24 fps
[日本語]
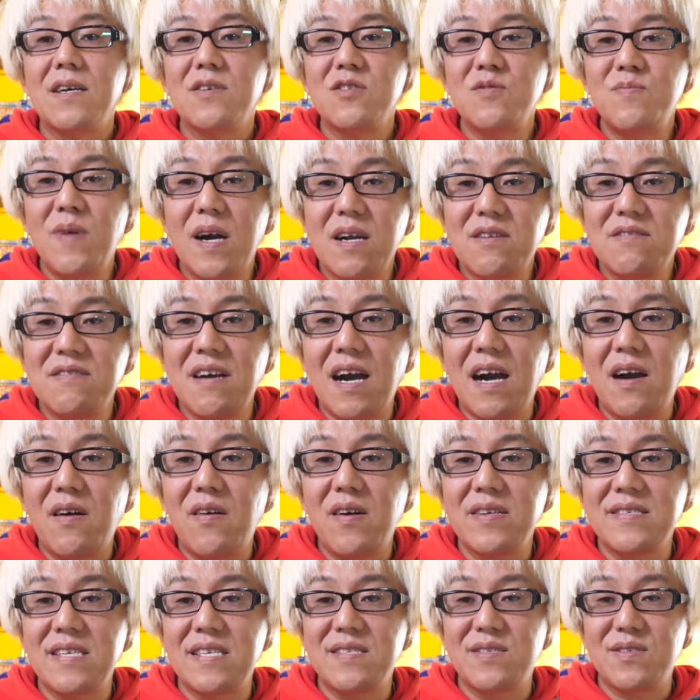うまく合
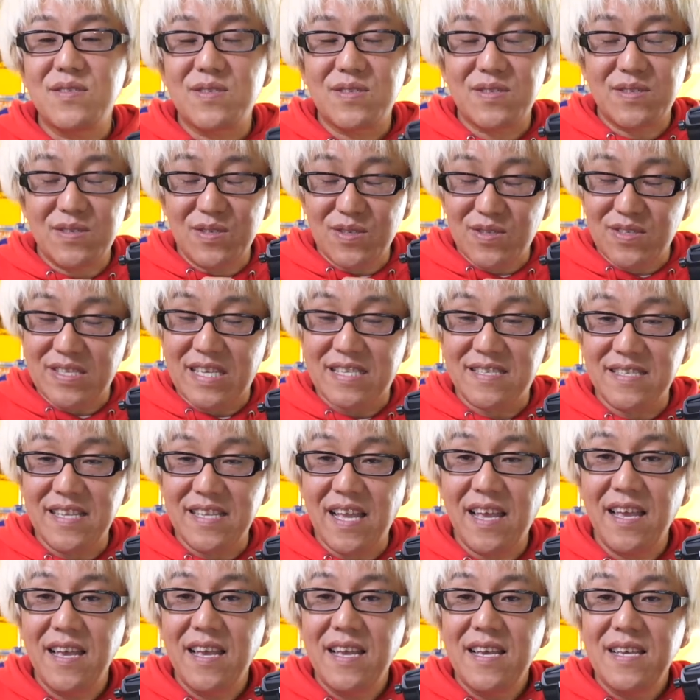わせつつです
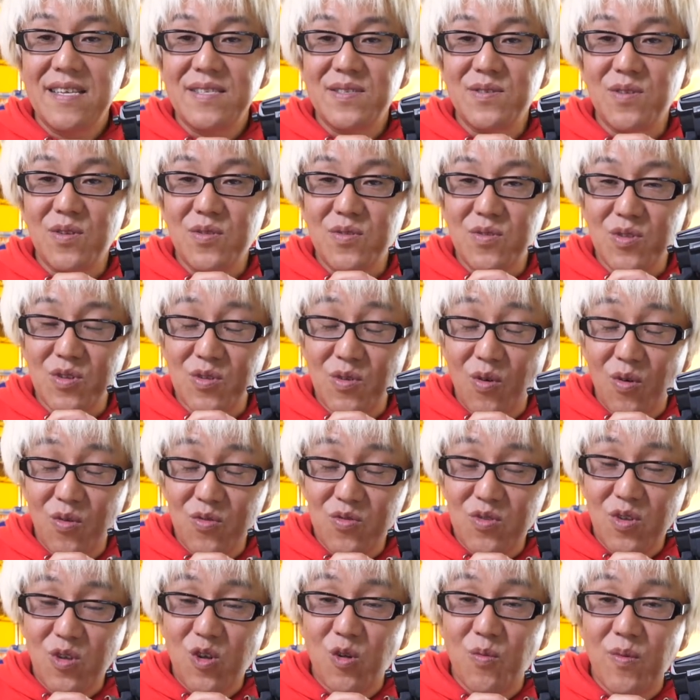ね、スロットルの本
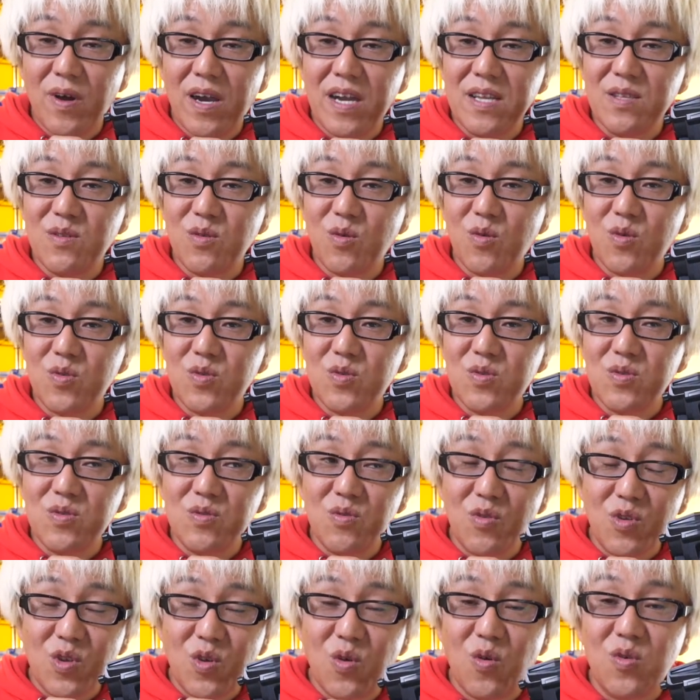当に細かいところ
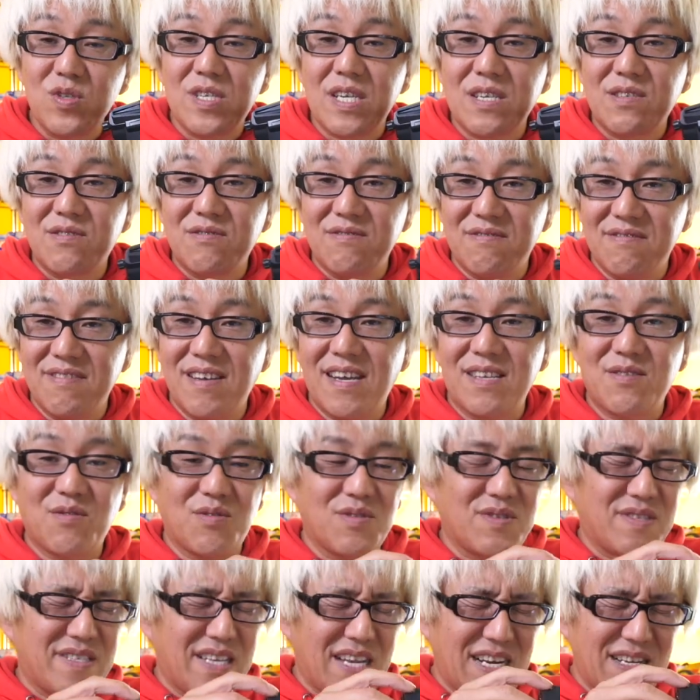の強弱、あと
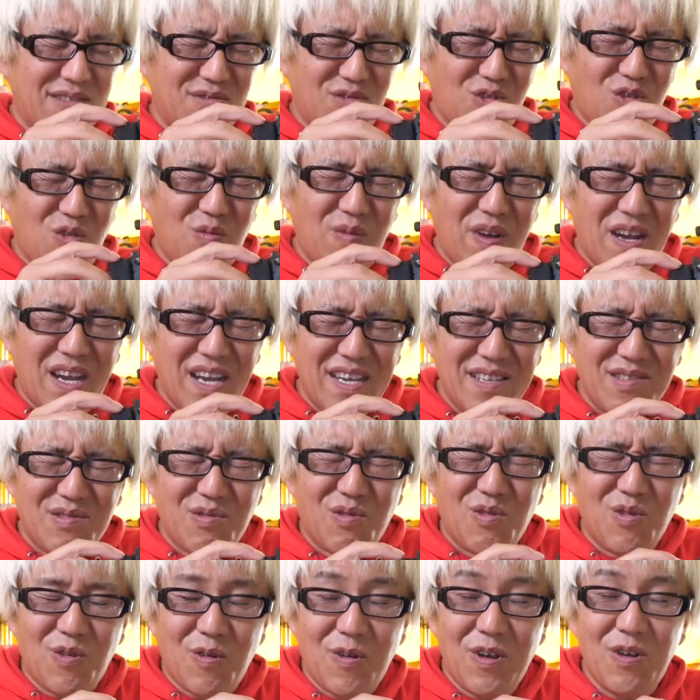ステアリングの細かいと
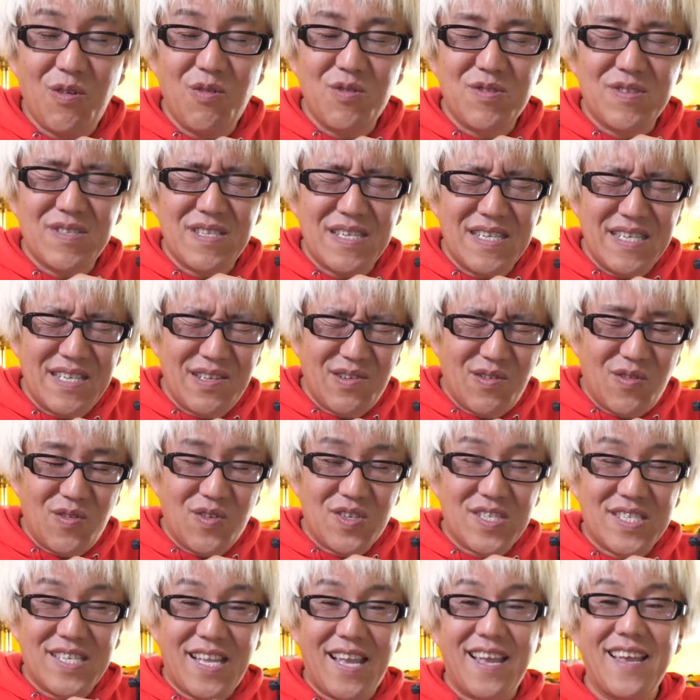ころを利用
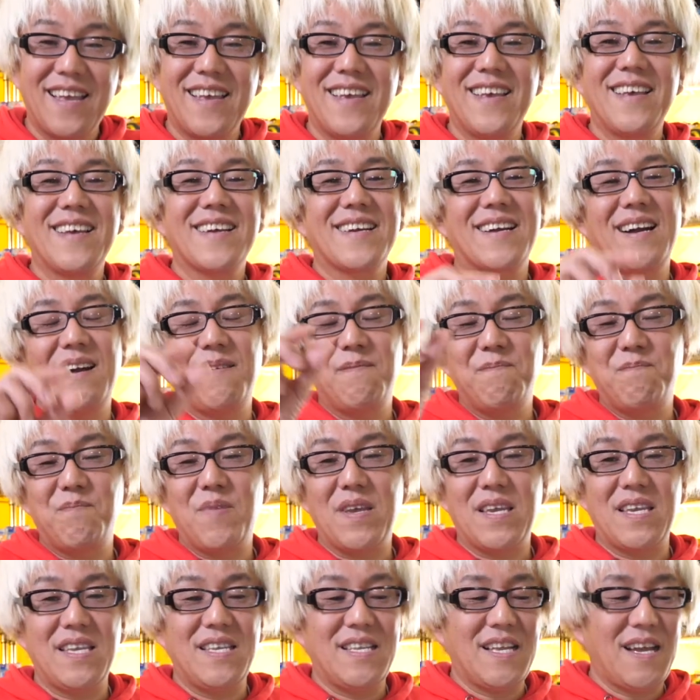して、完
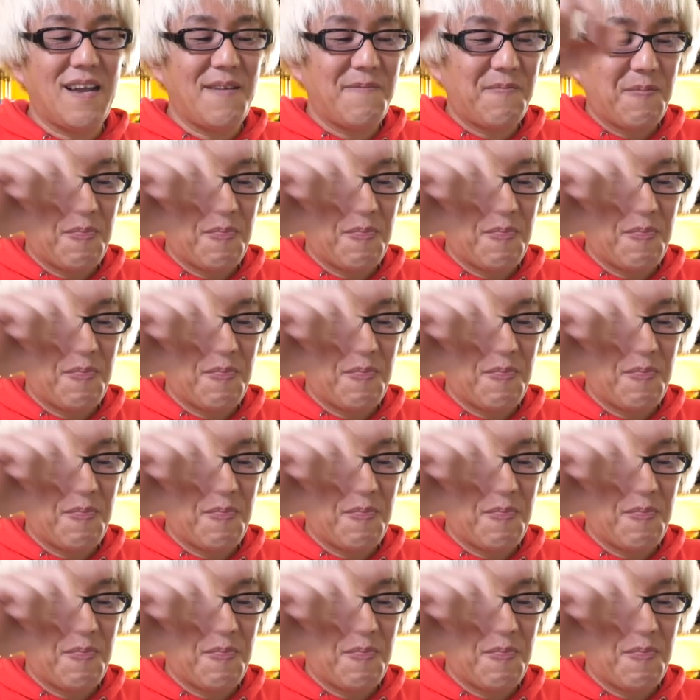璧な